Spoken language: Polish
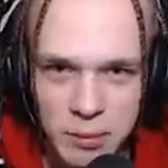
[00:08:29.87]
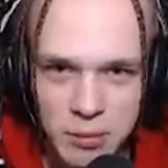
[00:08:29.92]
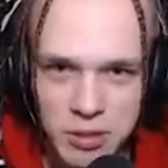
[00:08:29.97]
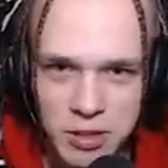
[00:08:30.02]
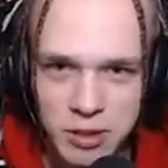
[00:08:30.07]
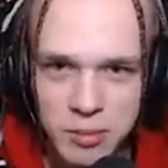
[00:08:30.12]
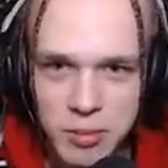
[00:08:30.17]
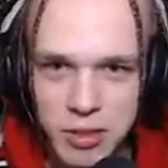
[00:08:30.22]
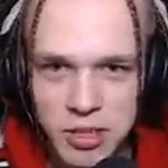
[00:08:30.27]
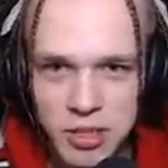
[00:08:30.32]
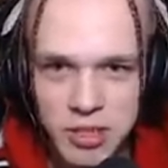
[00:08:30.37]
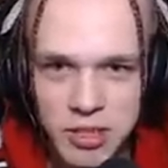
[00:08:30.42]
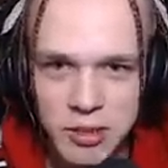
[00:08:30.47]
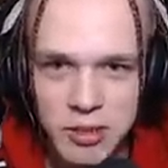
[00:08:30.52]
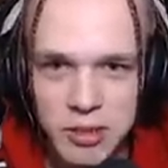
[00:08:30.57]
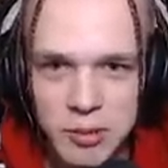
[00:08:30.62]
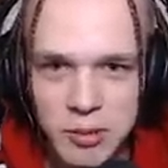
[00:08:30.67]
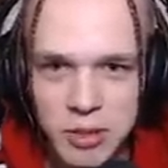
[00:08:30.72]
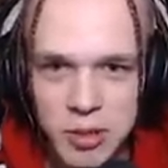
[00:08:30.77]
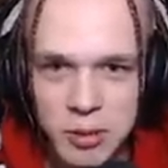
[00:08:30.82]
że on będzie
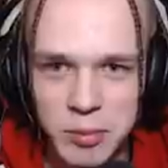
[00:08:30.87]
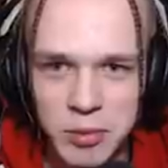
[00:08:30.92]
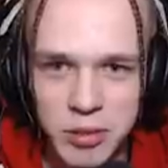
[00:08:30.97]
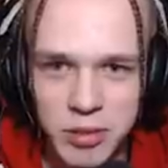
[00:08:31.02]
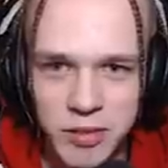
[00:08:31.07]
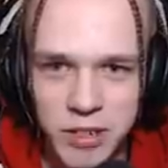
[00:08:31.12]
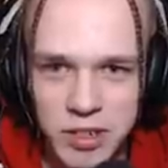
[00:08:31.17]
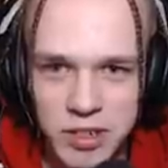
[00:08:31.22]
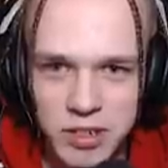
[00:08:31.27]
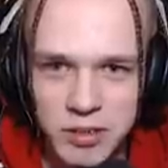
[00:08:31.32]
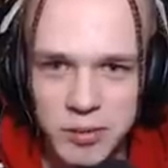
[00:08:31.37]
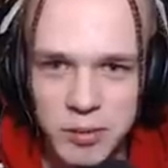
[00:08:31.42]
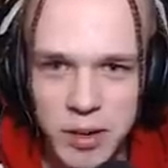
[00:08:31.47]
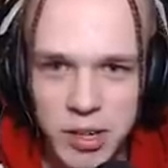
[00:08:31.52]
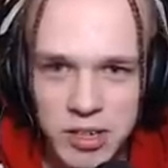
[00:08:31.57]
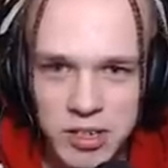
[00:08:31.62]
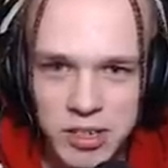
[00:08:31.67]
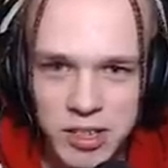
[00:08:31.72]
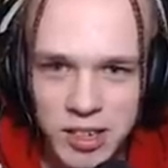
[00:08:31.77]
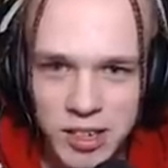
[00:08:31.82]
chciał, żeby to było, wiesz,
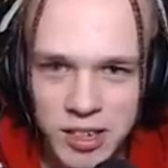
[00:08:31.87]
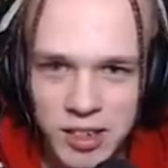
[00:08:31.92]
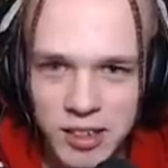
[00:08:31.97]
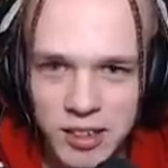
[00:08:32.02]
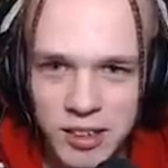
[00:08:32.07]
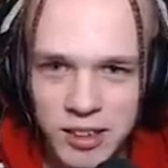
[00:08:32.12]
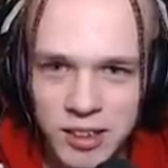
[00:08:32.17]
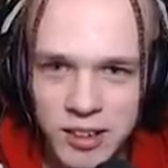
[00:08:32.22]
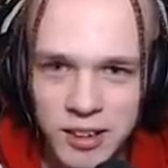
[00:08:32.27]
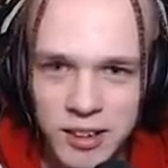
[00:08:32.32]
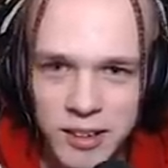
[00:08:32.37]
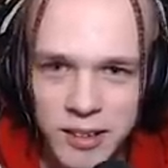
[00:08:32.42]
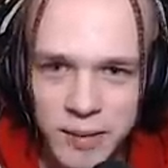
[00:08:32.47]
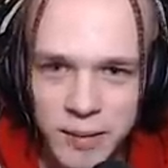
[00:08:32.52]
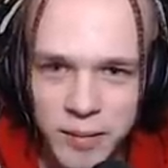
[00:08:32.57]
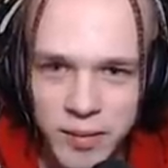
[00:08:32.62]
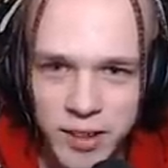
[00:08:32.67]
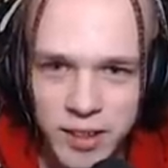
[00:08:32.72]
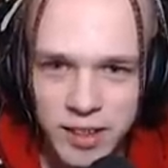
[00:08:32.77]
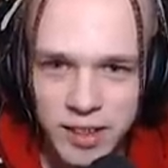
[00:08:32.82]
bardziej takie
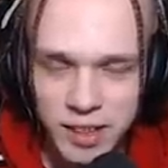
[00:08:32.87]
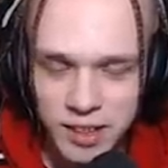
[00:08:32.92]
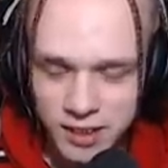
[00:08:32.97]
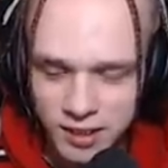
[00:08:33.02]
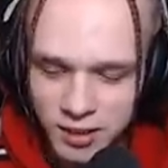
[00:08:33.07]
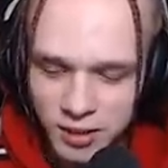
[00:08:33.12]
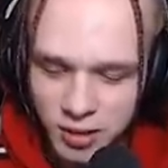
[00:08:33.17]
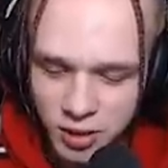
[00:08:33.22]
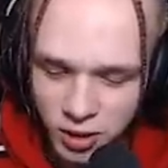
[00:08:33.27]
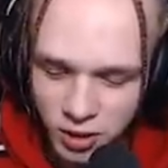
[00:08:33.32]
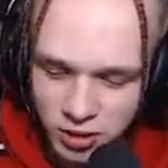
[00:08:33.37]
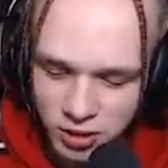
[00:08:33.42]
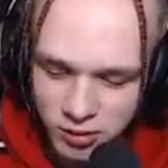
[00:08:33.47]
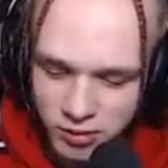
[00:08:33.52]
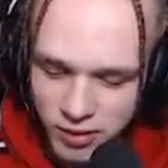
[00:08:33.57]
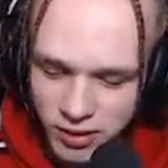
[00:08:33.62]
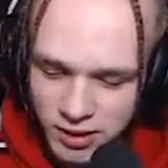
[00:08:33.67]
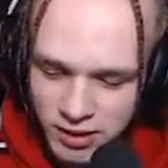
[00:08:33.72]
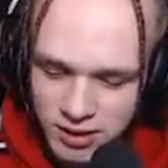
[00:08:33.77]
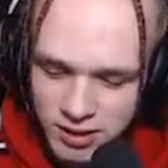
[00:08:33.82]
na, y, o
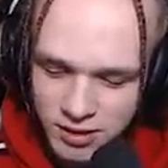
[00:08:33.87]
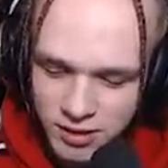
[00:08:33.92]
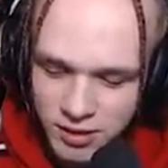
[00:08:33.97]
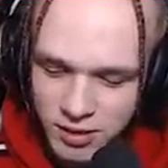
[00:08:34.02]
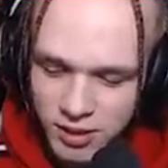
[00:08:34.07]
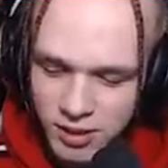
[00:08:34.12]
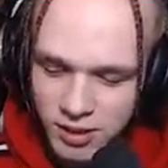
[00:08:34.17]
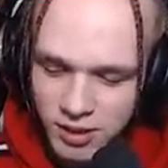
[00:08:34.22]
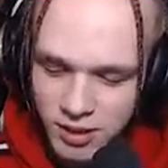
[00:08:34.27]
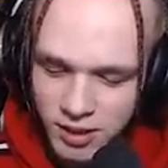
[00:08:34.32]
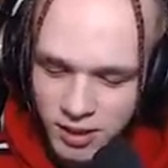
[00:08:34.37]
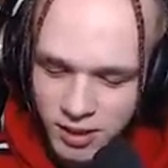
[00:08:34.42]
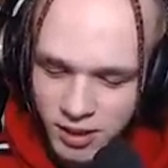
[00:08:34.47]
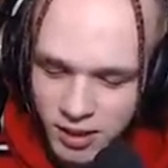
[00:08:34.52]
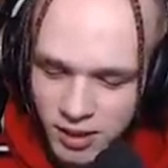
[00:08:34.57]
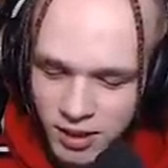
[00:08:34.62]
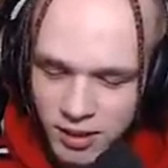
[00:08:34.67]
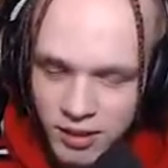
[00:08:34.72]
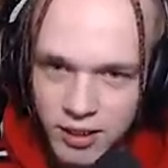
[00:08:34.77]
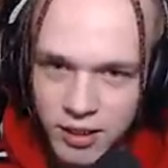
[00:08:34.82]
nim, więc y, y,
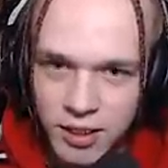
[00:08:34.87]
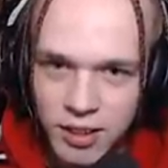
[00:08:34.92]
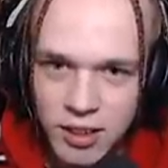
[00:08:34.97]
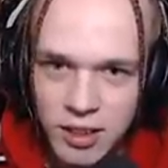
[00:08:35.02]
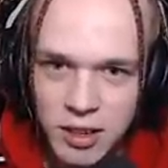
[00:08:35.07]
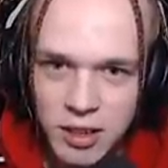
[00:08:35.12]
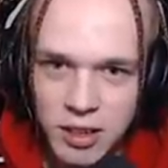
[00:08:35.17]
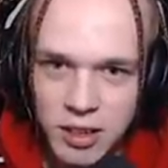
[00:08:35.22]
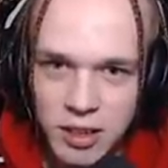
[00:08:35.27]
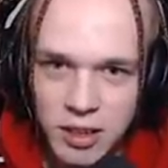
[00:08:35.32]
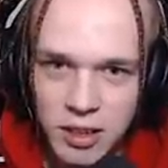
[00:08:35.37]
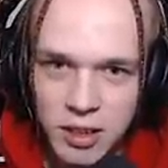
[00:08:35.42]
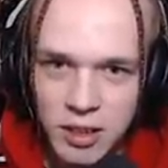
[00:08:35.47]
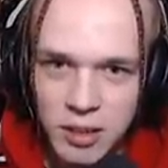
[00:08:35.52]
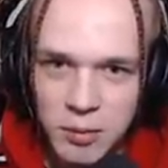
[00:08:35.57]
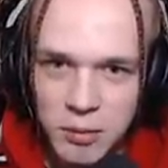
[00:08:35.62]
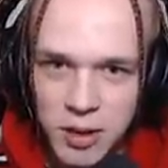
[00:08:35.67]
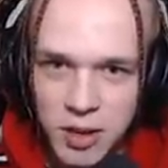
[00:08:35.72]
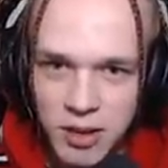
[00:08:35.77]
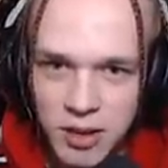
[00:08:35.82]

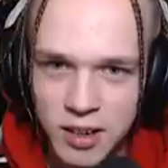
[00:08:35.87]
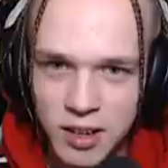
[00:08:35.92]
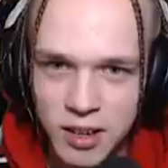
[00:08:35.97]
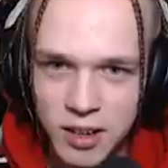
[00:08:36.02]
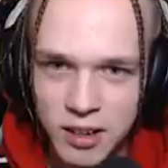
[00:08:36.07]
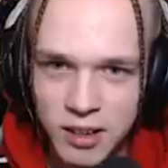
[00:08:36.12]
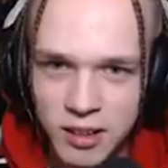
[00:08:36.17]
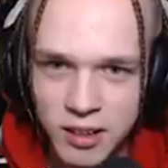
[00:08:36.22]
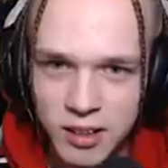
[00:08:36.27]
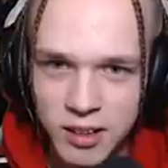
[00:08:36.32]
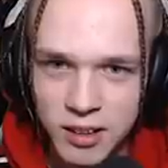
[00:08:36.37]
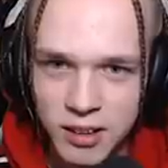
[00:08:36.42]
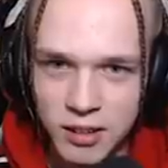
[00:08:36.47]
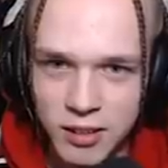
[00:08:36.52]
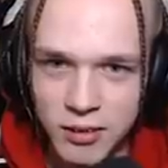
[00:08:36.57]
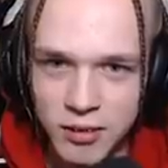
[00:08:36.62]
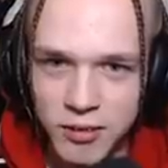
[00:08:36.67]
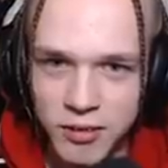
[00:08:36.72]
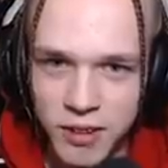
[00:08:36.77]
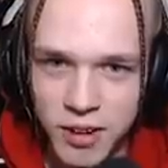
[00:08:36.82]
imienia Pierwsza,
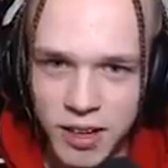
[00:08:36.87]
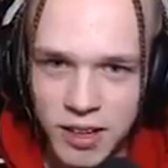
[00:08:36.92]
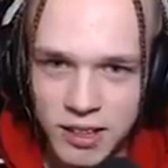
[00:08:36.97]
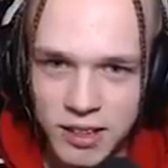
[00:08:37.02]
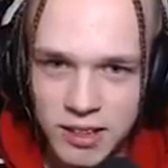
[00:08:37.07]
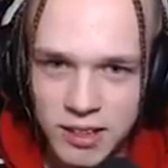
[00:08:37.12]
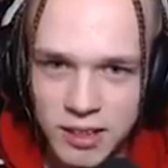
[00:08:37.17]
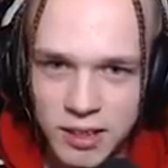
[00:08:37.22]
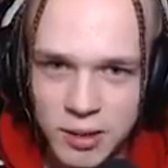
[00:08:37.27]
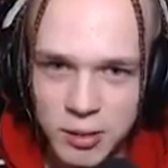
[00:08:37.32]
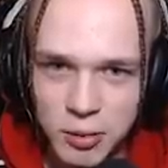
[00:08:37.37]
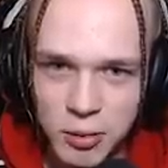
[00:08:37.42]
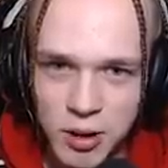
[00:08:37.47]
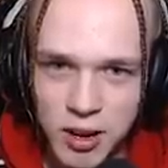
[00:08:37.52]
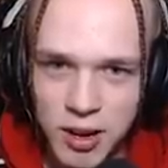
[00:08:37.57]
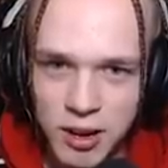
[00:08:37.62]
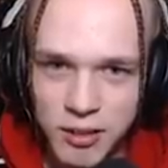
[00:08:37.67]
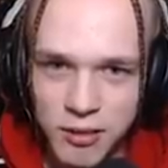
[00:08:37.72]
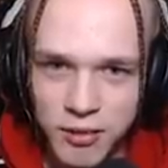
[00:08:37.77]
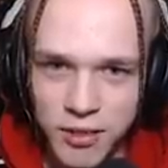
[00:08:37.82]
Wacława,
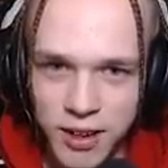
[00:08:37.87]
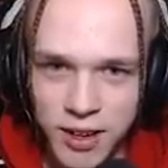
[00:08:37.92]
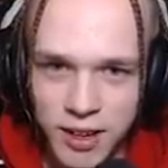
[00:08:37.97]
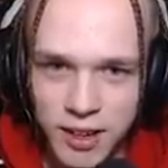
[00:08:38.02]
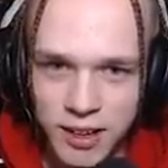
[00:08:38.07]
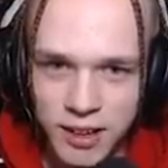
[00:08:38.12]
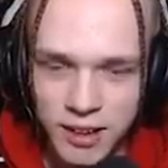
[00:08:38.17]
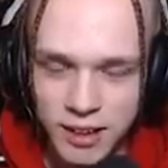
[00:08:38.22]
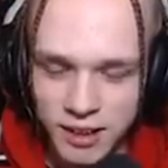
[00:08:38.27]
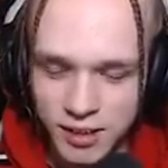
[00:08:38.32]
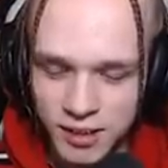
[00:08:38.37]
Wacława